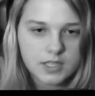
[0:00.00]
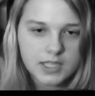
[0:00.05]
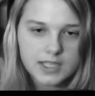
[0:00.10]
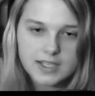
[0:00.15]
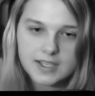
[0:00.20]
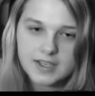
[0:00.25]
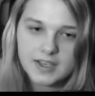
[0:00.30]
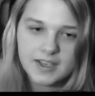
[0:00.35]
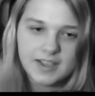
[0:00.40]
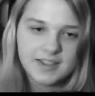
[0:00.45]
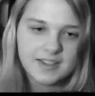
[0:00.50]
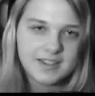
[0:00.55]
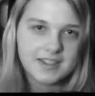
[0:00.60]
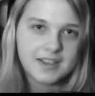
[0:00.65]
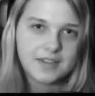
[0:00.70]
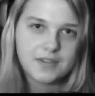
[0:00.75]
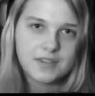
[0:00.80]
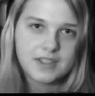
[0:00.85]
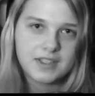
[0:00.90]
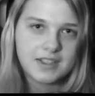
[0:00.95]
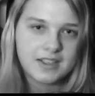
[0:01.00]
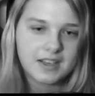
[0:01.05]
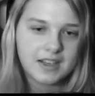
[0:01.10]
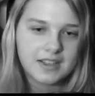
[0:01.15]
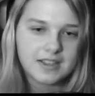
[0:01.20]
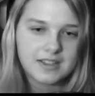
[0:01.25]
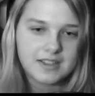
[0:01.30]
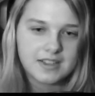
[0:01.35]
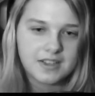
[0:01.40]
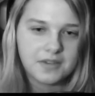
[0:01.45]
nicht. Ernsthaft, ich
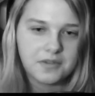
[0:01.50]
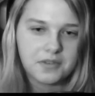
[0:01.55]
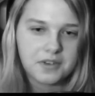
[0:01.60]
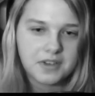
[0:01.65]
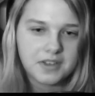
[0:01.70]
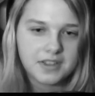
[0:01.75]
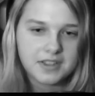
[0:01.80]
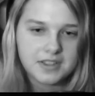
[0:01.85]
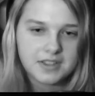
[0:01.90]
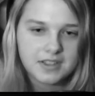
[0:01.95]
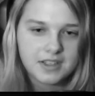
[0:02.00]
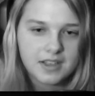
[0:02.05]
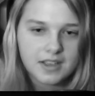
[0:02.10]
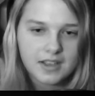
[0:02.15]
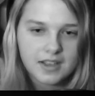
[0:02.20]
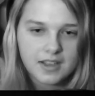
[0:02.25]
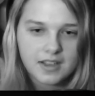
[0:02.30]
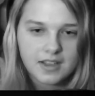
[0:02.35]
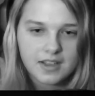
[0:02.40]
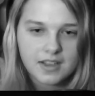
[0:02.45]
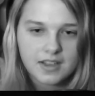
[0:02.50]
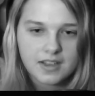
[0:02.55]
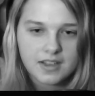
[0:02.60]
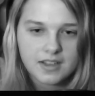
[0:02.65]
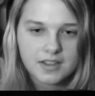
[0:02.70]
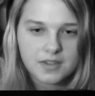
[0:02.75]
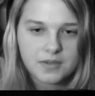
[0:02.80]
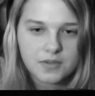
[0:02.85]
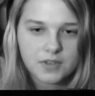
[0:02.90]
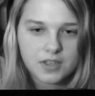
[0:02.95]
kann es einfach nicht.
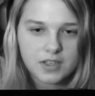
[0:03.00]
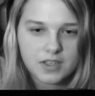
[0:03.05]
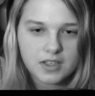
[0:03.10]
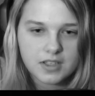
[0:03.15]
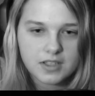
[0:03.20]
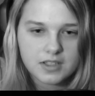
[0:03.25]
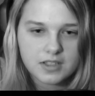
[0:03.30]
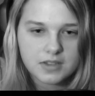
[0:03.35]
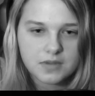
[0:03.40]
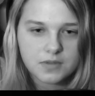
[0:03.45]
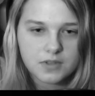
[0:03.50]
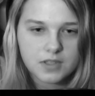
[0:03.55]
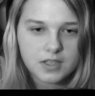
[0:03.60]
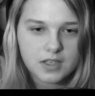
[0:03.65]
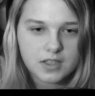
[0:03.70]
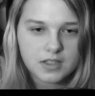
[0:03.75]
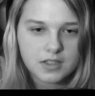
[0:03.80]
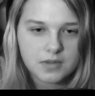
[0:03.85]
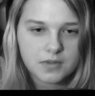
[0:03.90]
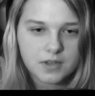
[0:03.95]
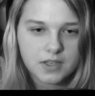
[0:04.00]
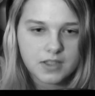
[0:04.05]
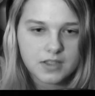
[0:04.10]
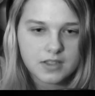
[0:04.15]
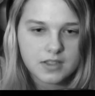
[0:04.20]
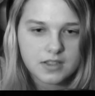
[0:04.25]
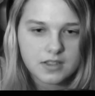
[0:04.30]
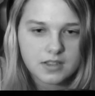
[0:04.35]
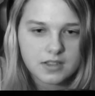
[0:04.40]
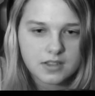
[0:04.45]
Ich will nicht. Ich will da nicht
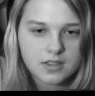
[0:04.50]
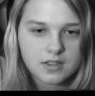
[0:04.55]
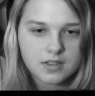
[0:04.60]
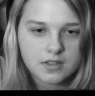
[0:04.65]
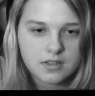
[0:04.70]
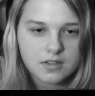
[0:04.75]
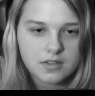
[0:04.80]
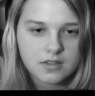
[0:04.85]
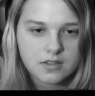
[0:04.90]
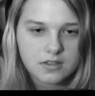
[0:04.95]
weitergehen.